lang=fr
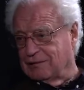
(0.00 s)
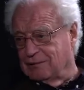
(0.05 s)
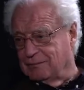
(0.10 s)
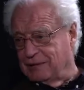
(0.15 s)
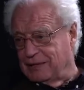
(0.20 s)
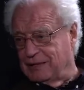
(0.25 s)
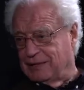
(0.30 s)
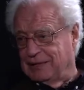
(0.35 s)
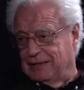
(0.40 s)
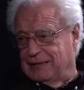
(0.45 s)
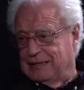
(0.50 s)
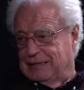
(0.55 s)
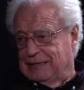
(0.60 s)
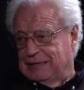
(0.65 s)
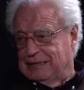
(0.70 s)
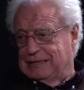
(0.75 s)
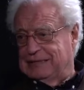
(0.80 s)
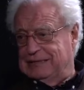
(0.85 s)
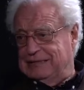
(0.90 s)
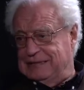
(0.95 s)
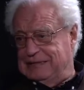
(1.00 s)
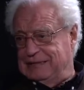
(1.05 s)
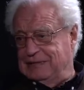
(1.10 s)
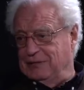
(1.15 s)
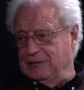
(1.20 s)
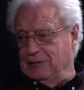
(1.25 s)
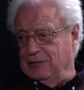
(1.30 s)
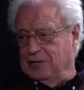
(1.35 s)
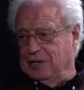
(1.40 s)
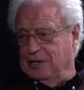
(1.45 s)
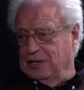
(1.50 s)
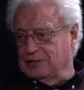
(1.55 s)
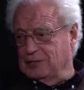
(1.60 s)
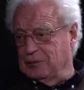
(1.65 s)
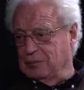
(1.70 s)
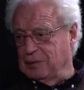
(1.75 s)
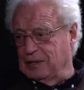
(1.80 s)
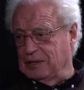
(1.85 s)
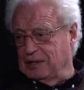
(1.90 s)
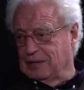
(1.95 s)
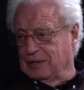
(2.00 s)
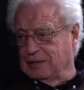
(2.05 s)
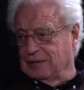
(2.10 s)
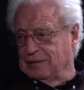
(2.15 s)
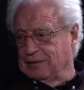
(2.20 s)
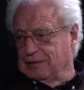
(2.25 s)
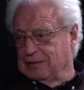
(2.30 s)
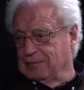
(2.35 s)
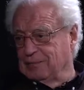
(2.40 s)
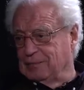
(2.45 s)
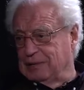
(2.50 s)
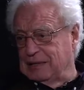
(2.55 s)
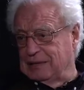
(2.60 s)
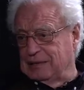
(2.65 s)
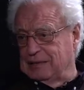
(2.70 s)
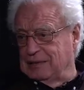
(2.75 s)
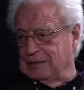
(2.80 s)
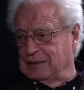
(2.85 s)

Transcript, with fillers: Mais si le dollar se pète la gueule, ben,